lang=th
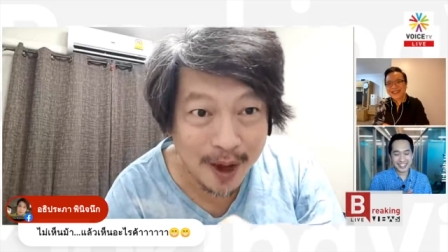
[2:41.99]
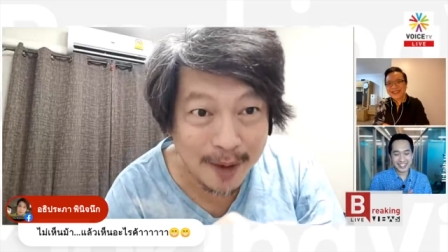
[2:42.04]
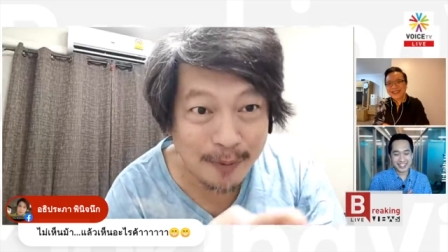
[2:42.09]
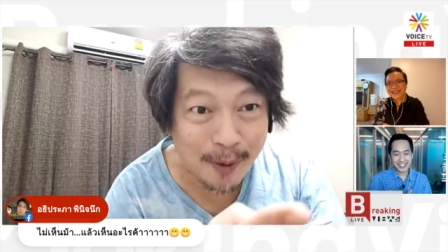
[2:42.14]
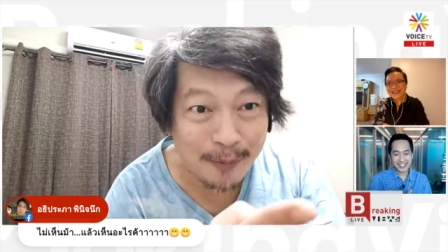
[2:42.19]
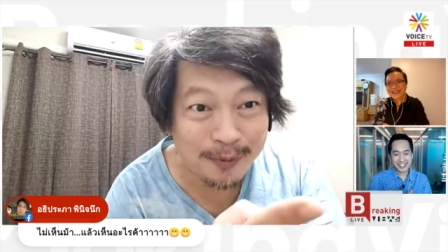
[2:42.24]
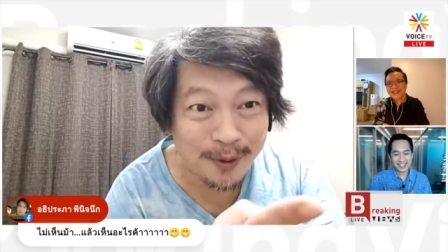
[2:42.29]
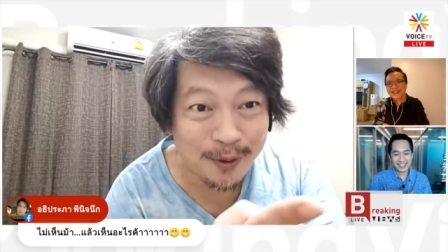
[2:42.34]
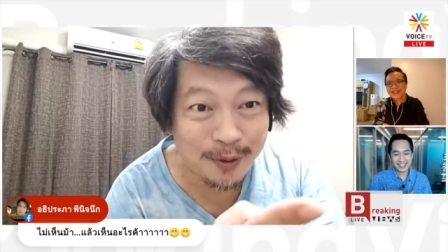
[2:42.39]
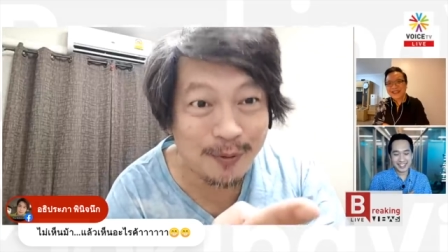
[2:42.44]

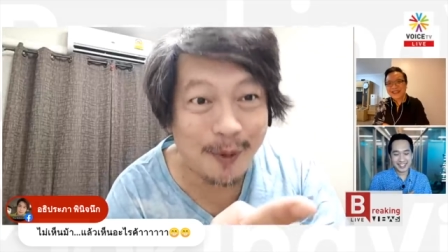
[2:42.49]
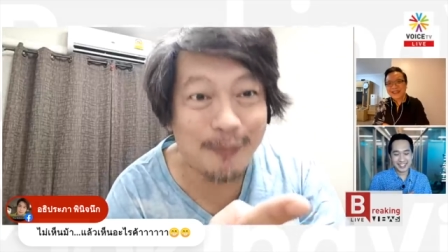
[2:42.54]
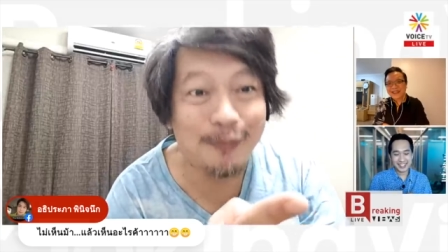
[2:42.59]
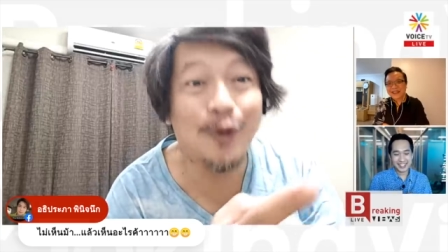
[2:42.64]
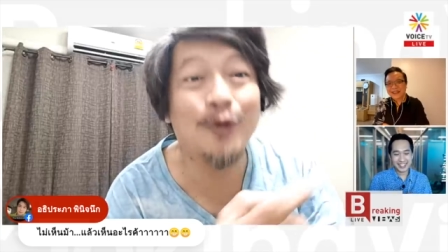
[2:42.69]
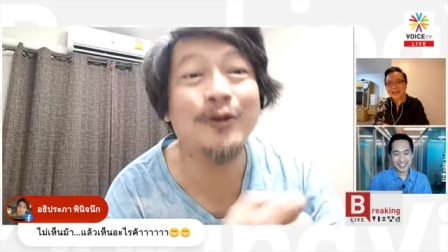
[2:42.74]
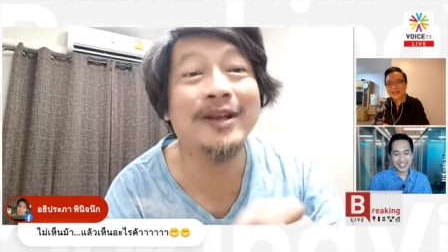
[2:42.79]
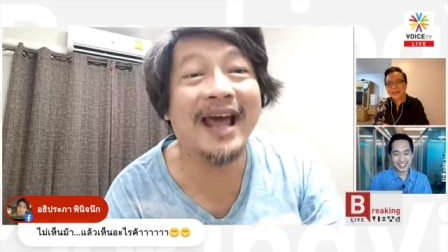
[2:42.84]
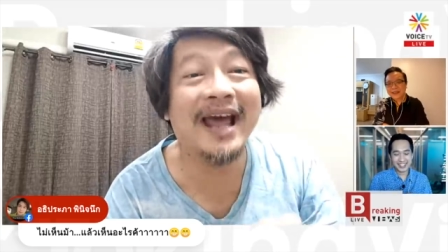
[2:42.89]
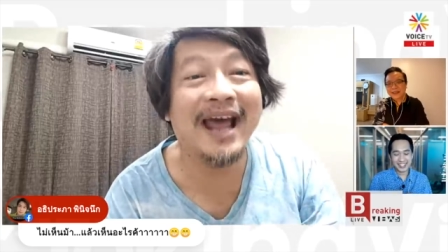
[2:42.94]
เอาผมดูผ
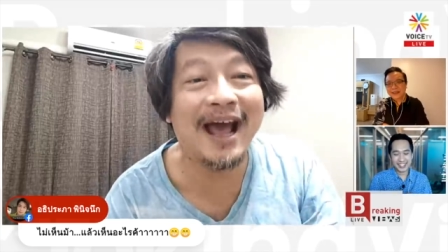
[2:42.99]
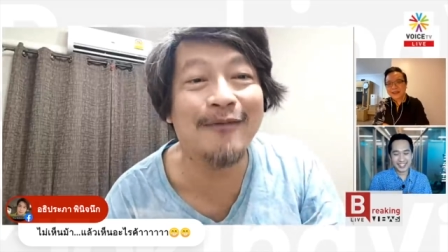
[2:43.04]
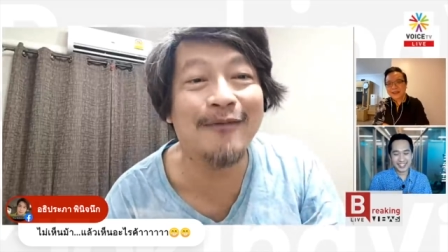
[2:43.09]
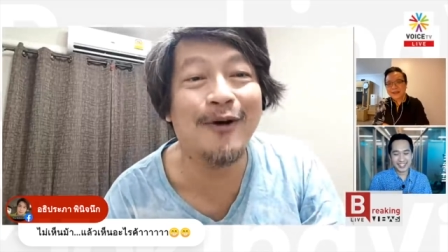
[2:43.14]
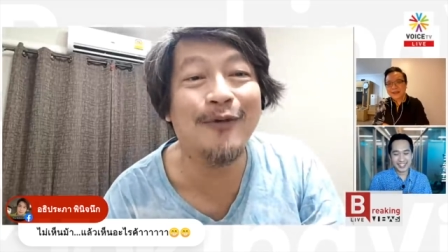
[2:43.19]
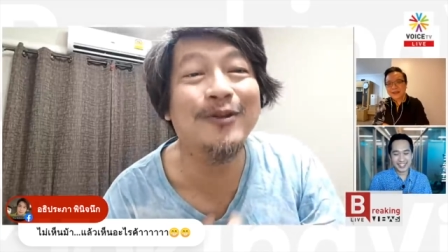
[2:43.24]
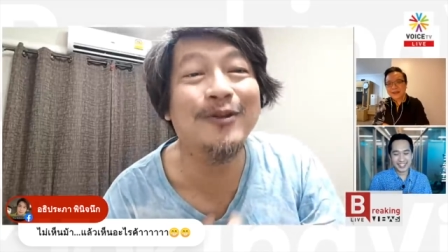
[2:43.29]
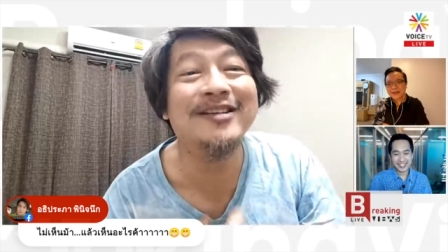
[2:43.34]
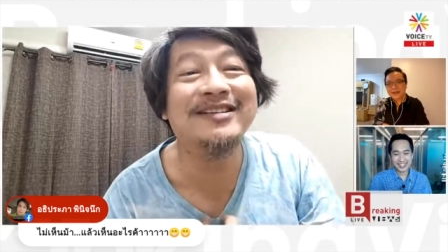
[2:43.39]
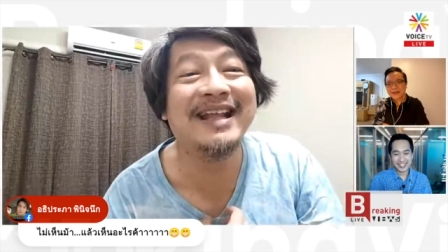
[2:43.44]
มลุ้นนะ
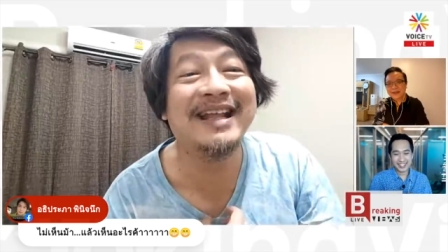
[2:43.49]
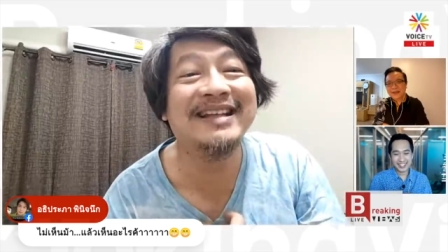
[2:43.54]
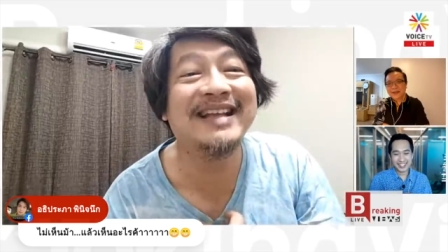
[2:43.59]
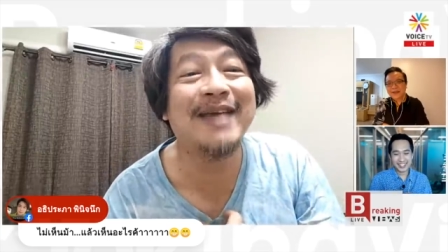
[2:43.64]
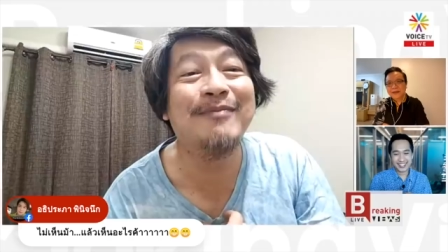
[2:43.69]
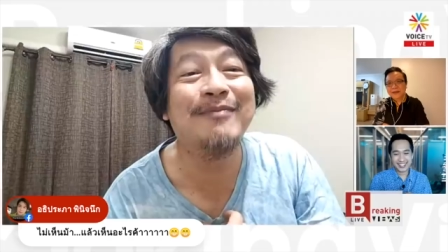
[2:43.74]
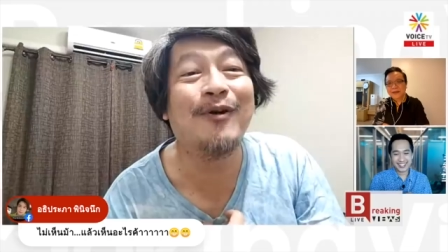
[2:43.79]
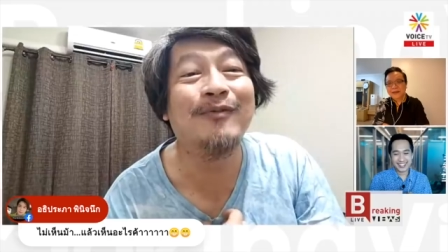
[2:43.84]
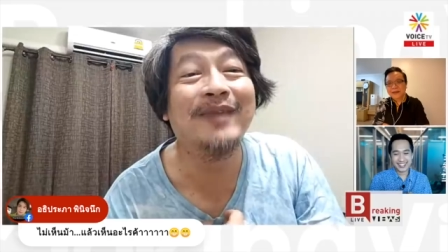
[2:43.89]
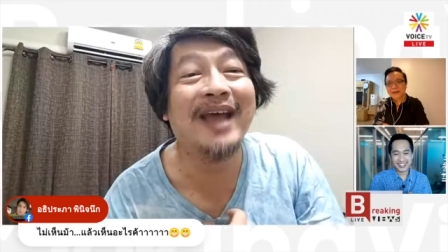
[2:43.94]
เอาผม
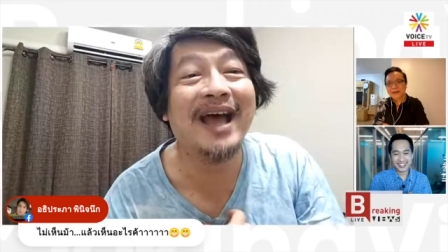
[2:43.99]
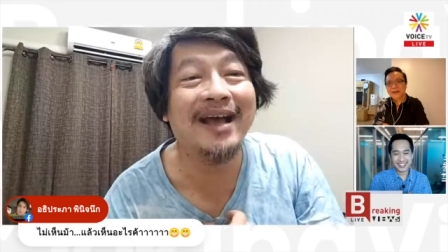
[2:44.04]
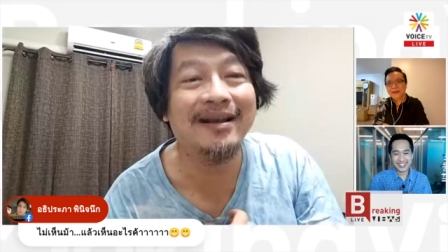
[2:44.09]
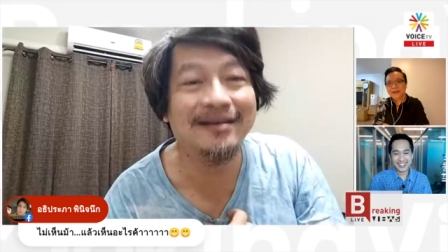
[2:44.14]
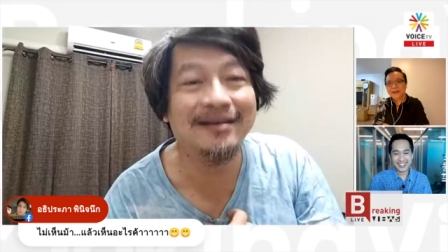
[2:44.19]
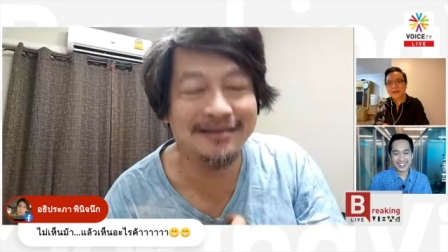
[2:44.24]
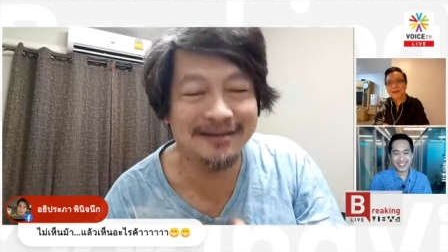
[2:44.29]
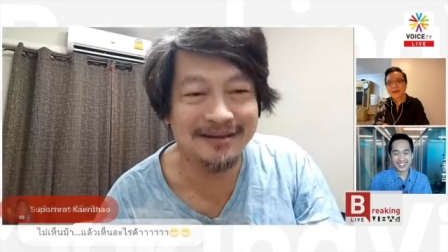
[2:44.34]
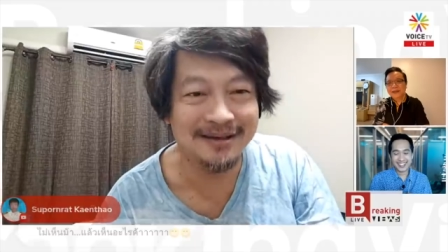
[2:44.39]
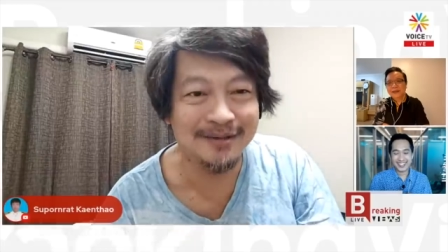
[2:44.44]
ใจผม
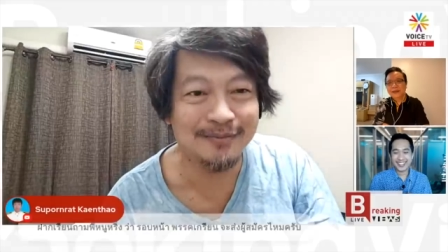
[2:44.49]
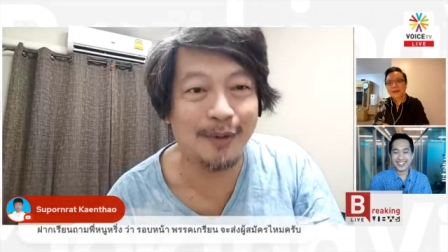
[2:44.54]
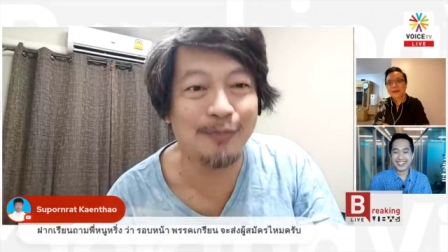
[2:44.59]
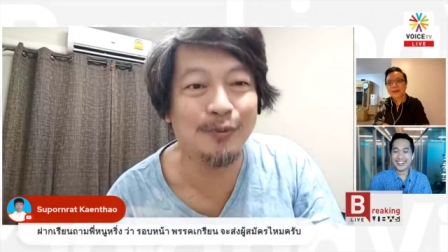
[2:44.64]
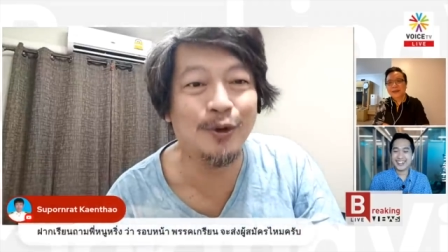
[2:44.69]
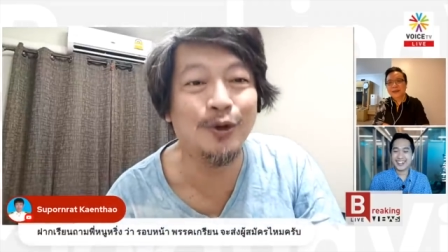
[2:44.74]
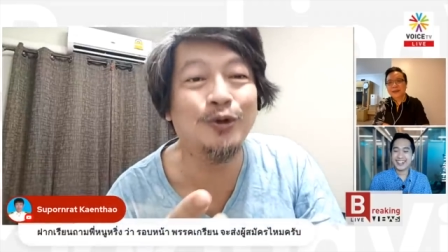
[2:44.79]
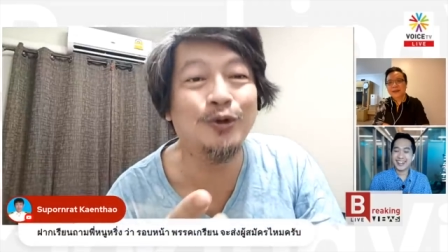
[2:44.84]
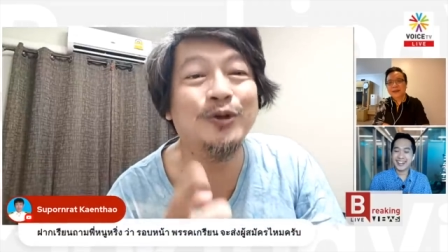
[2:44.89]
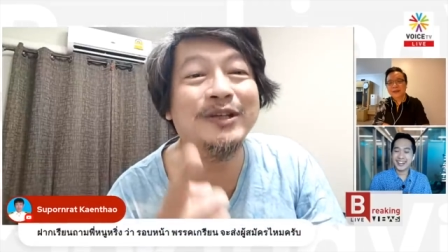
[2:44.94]
นะผ
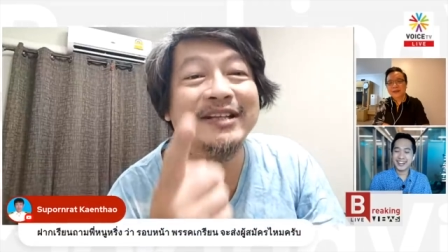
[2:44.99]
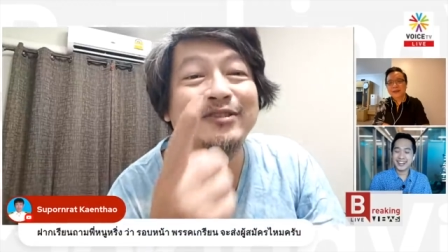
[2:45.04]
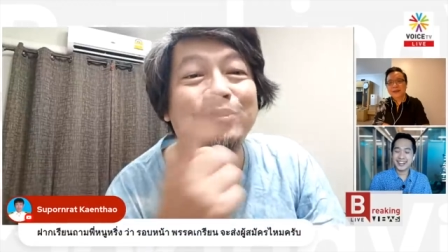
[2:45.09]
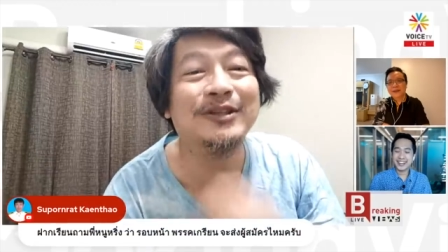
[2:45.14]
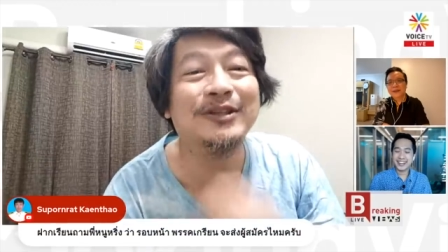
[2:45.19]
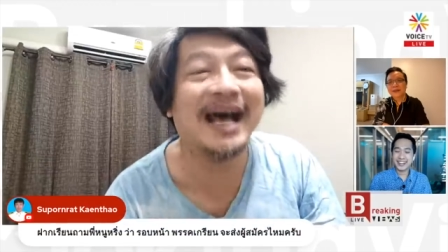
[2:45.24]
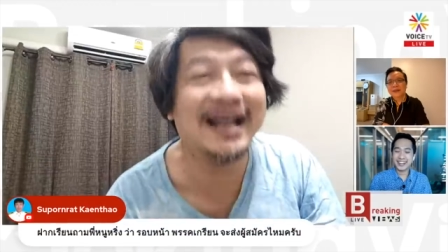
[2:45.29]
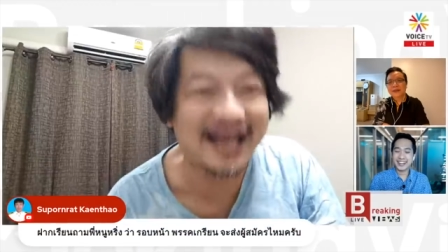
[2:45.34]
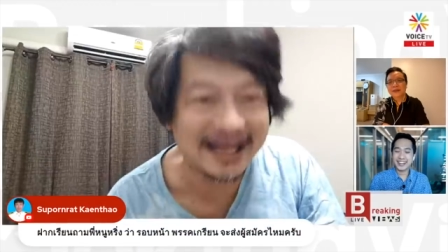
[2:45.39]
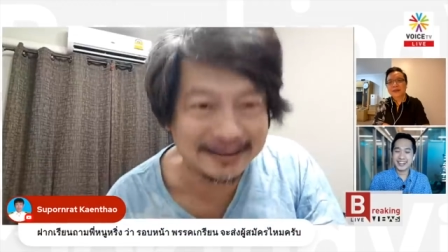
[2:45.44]
มลุ้นคุณหญิง
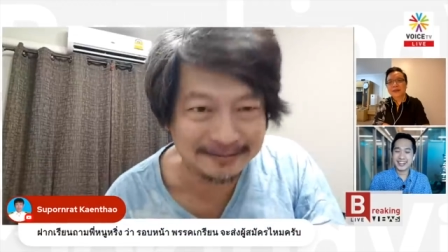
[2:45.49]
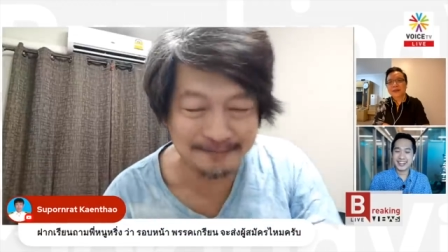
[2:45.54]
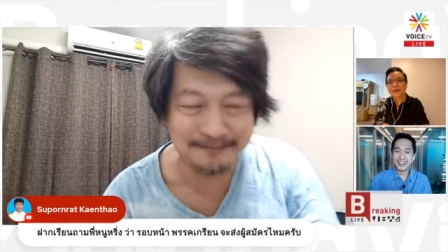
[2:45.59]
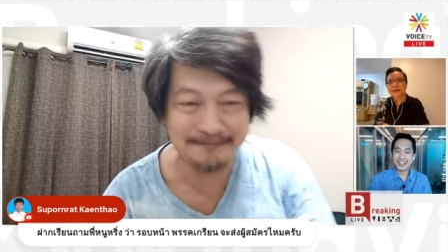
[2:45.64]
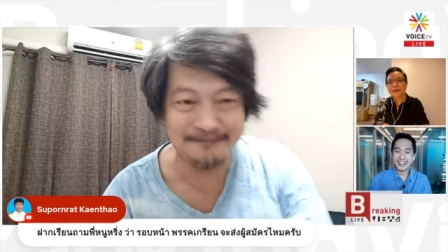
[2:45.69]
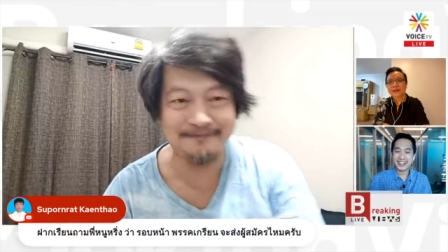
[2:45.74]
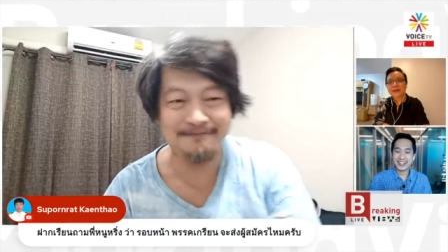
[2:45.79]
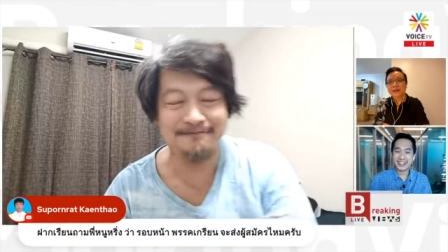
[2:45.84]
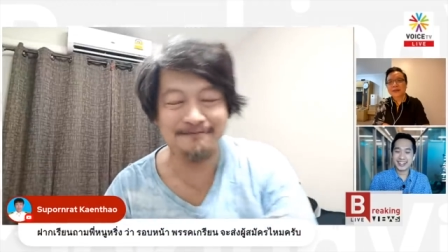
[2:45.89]
สุดารัตน์